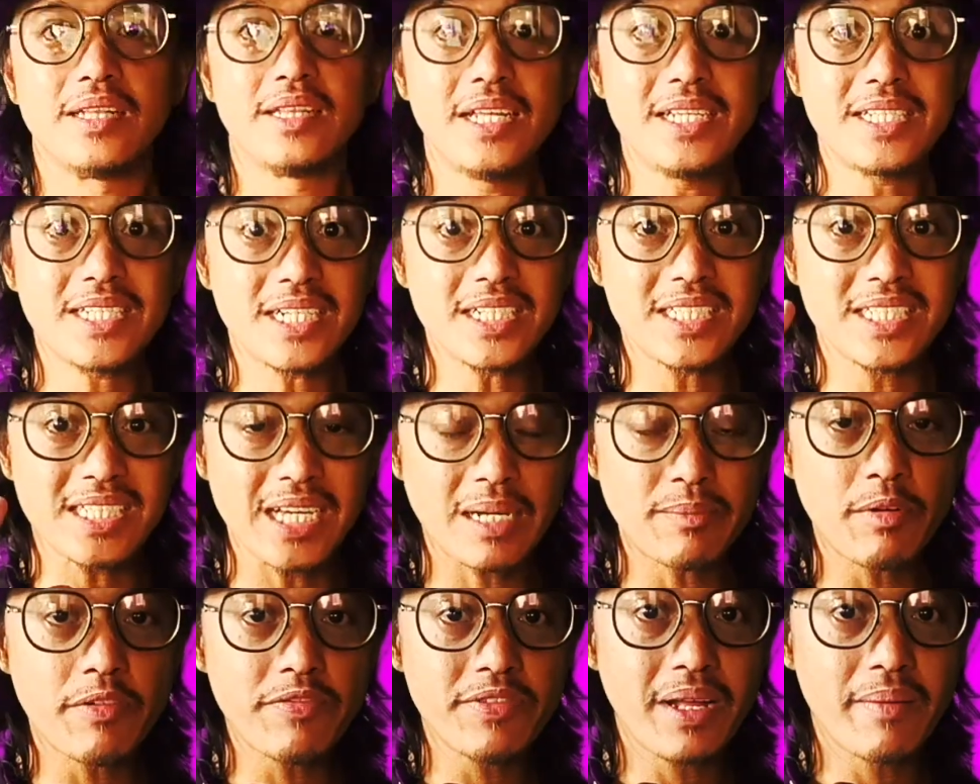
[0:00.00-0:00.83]
These are
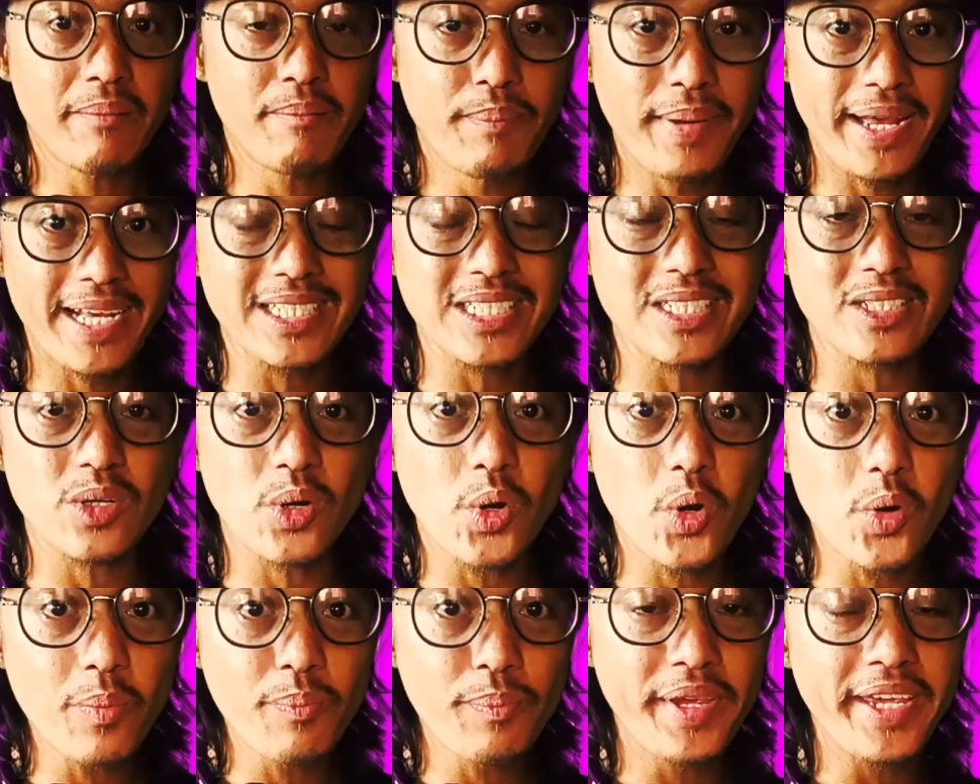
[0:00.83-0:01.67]
some of the best
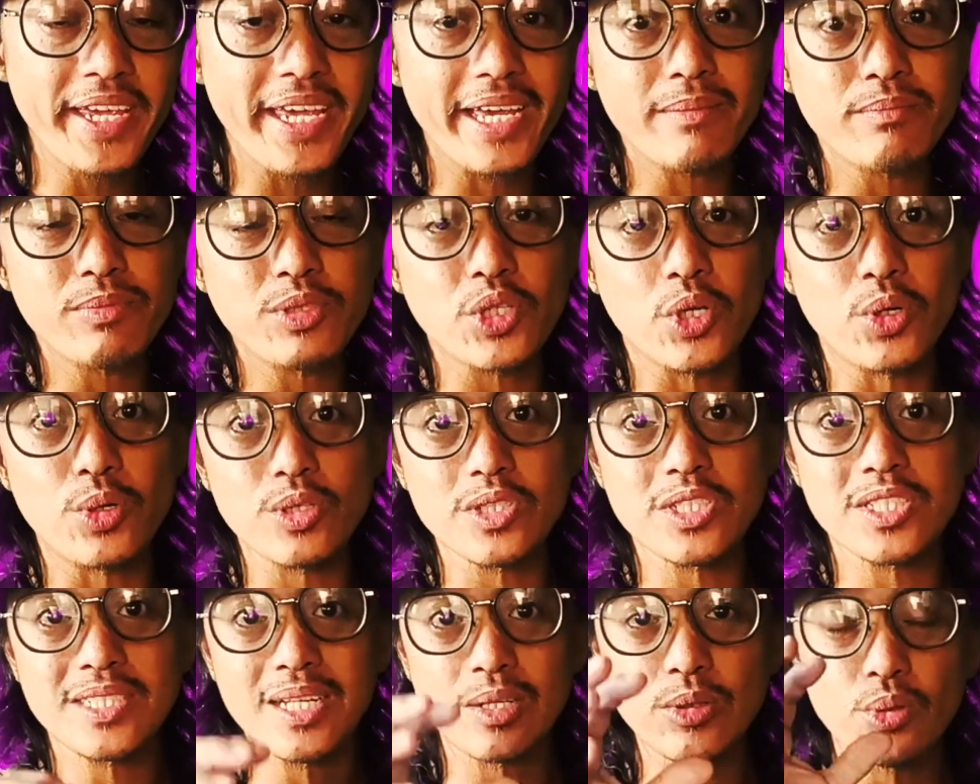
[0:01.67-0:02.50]
OPM
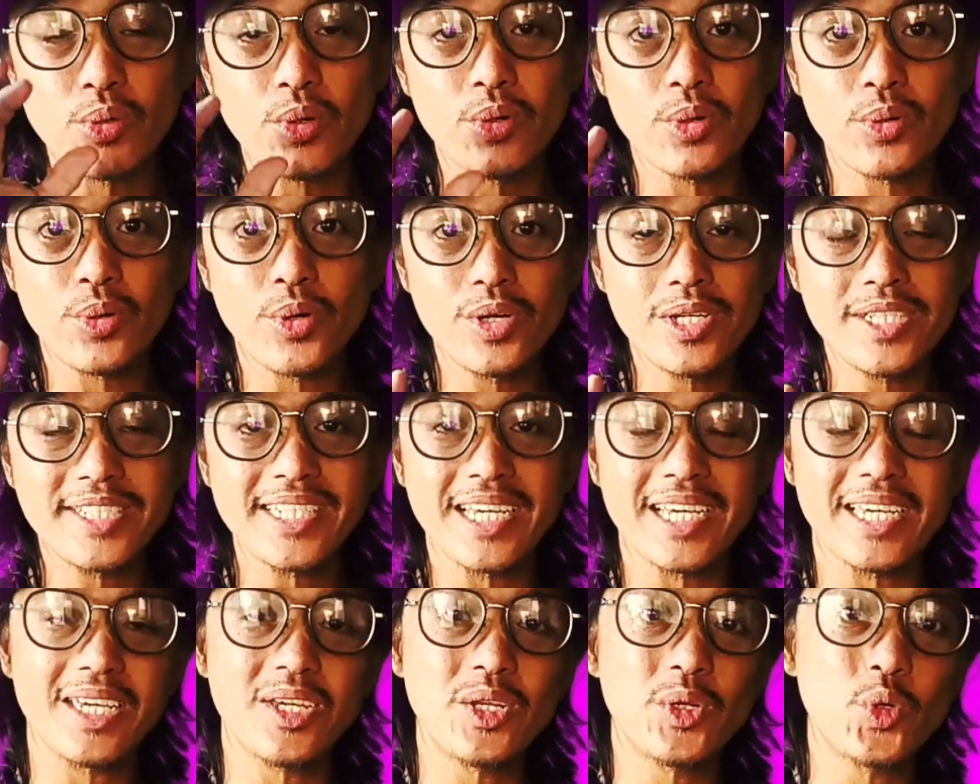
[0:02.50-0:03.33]
songs na tungkol
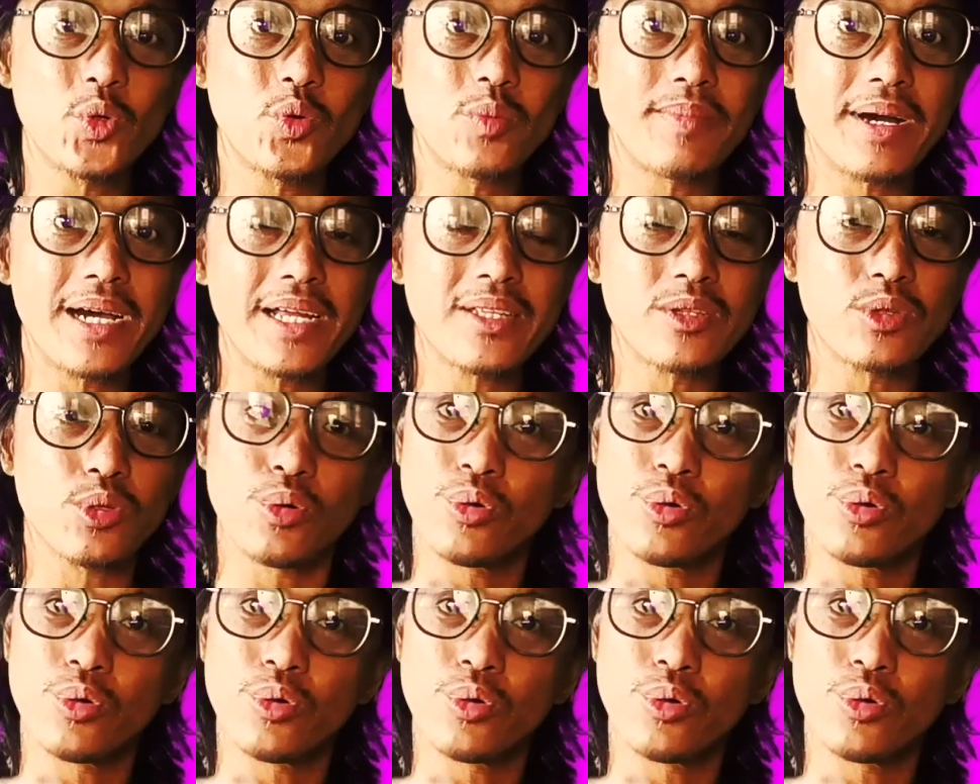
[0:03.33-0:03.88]
sa inuman,